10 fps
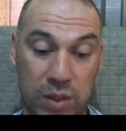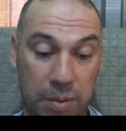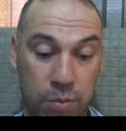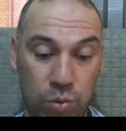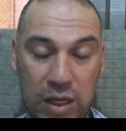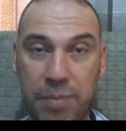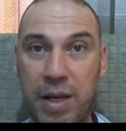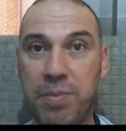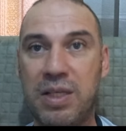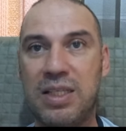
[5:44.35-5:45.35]
Tabi bunlar
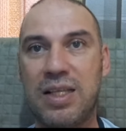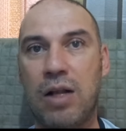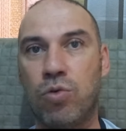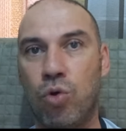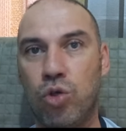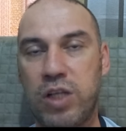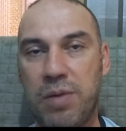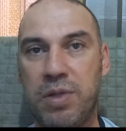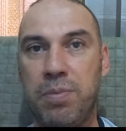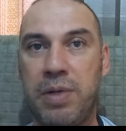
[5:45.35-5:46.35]
benim kişisel
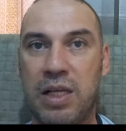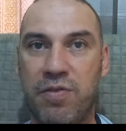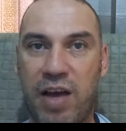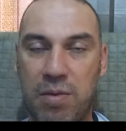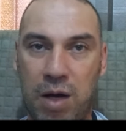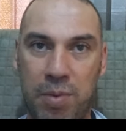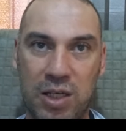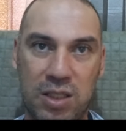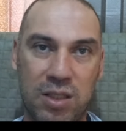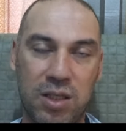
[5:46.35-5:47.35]
görüşlerimdir, bilgi verme
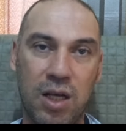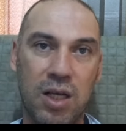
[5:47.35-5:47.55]
amaçlıdır.